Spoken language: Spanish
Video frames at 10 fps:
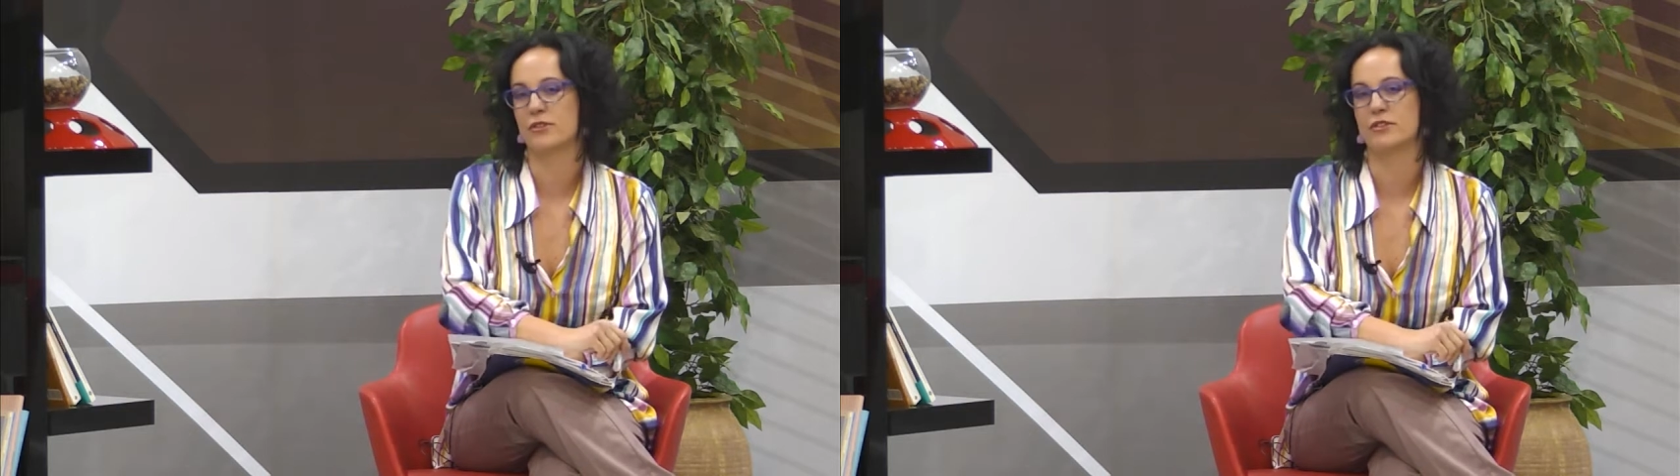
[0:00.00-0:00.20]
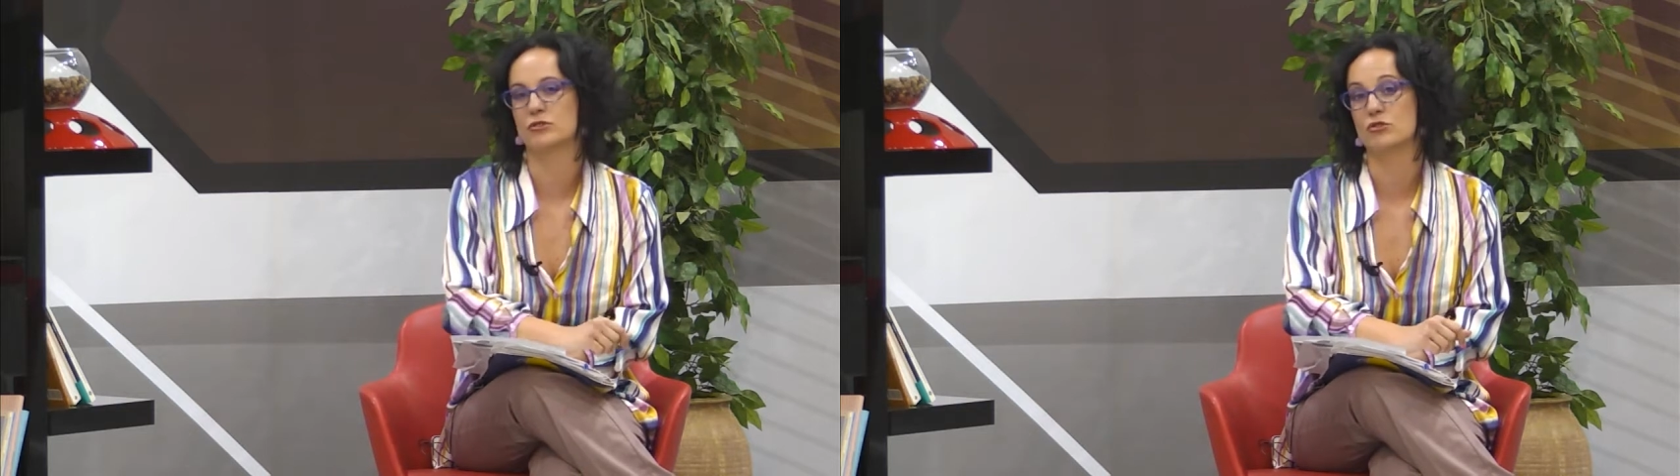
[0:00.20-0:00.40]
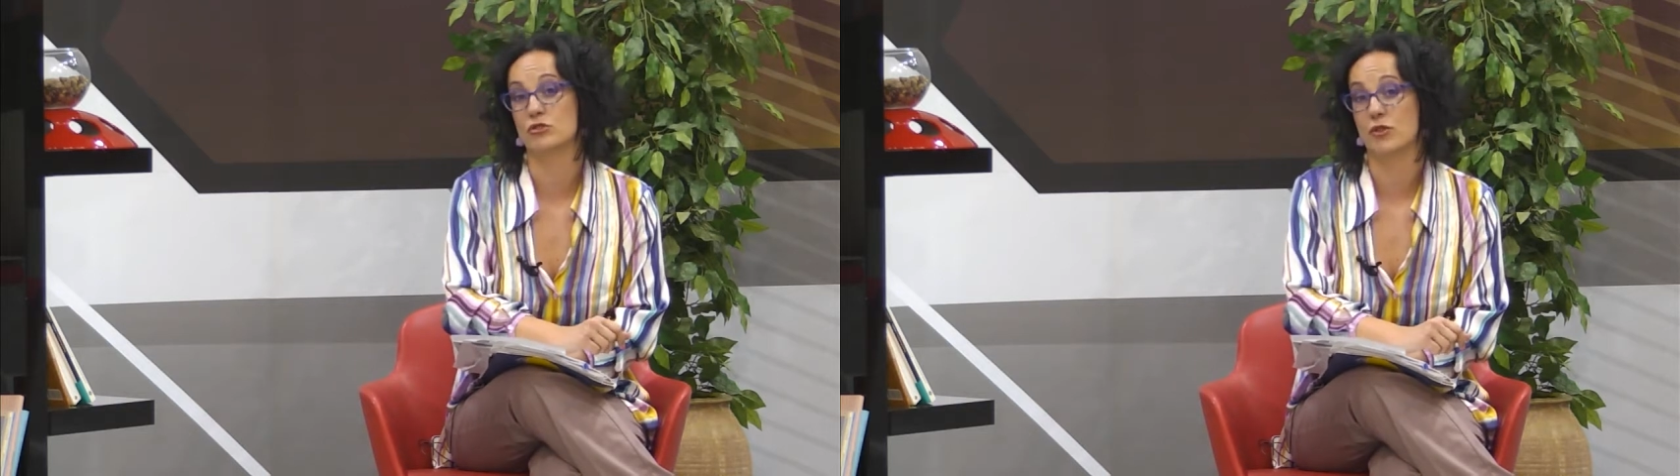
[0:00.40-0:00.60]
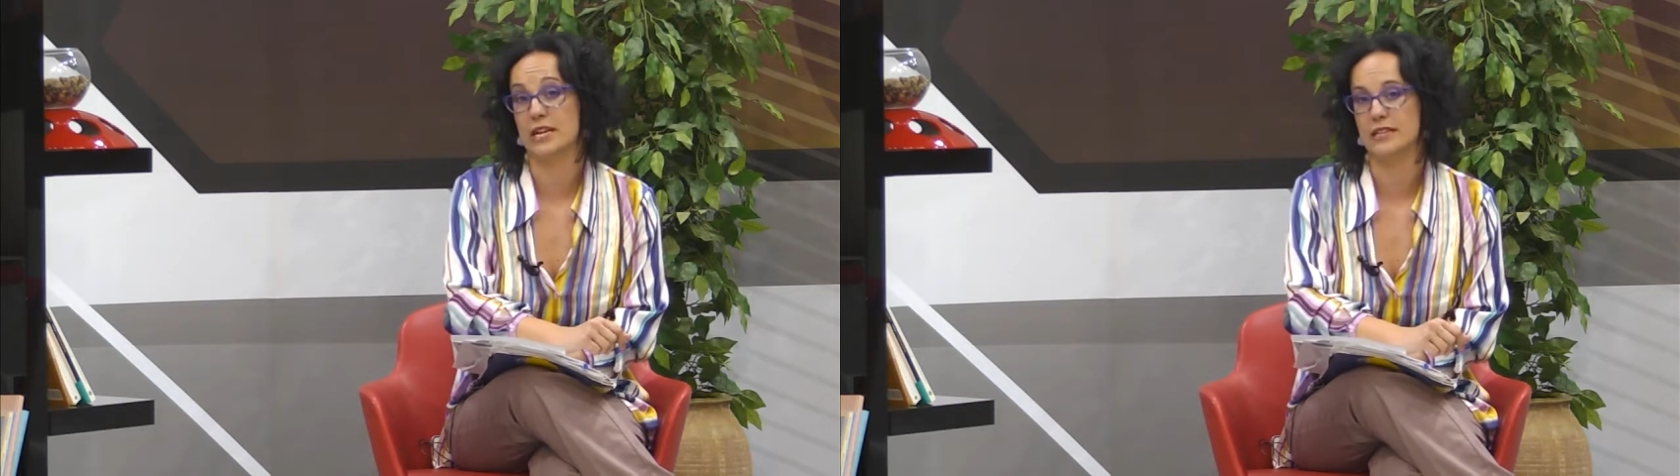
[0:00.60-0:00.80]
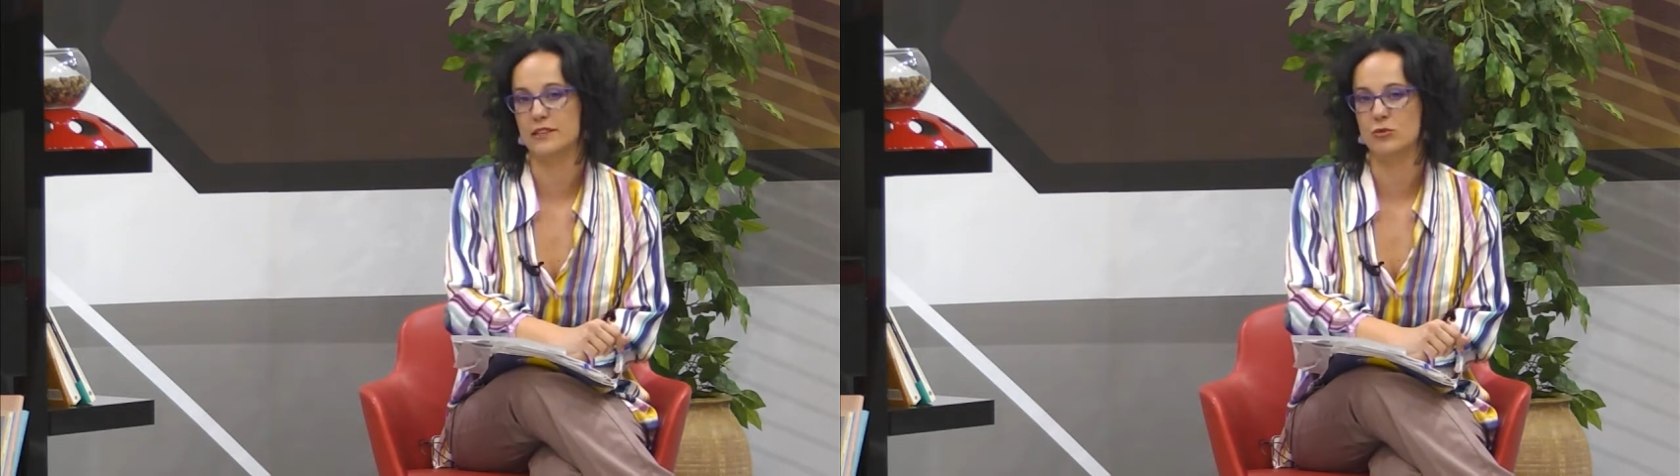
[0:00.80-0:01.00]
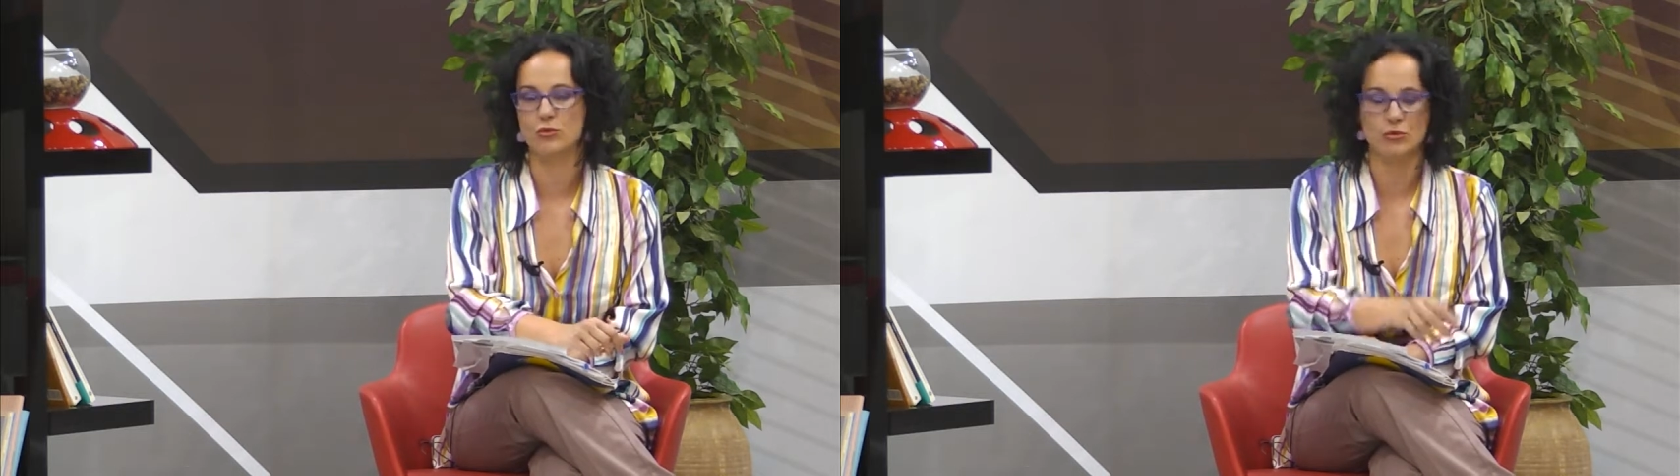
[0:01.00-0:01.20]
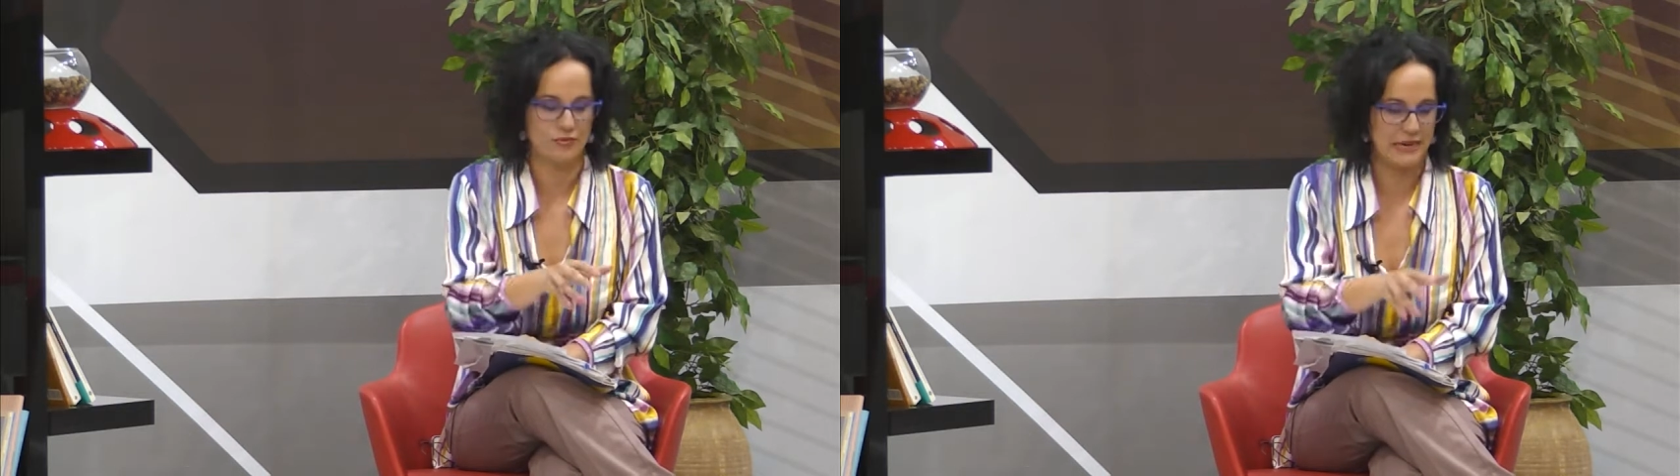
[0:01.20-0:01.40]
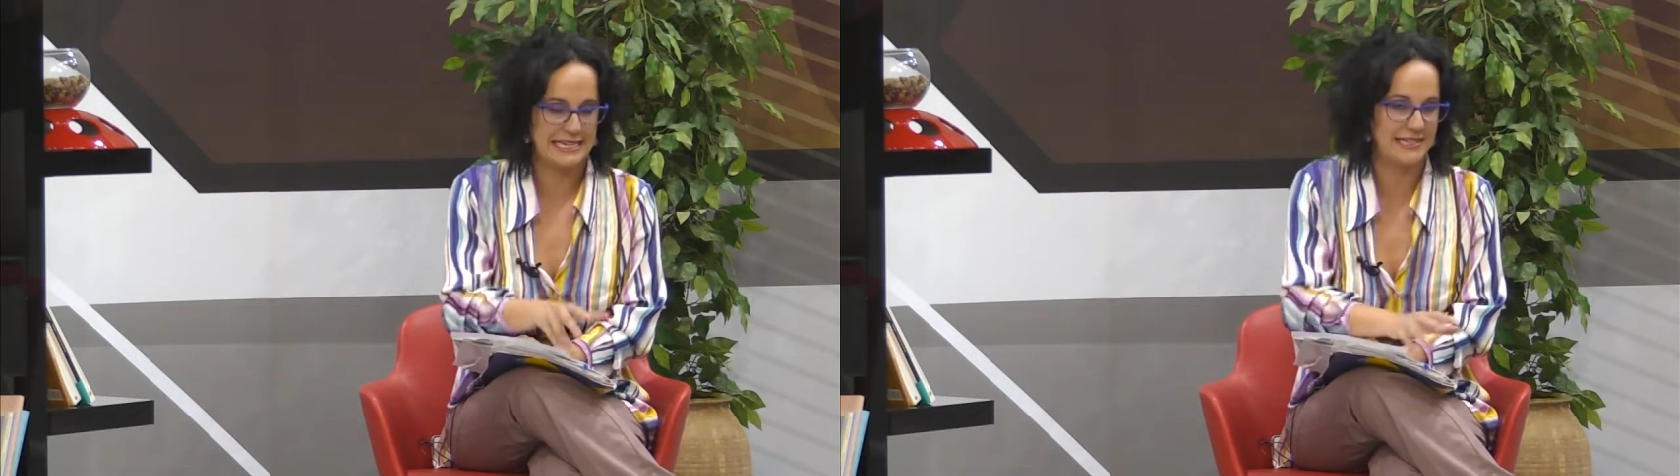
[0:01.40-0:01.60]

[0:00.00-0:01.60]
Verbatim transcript: por cierto, en nuestro canal de YouTube,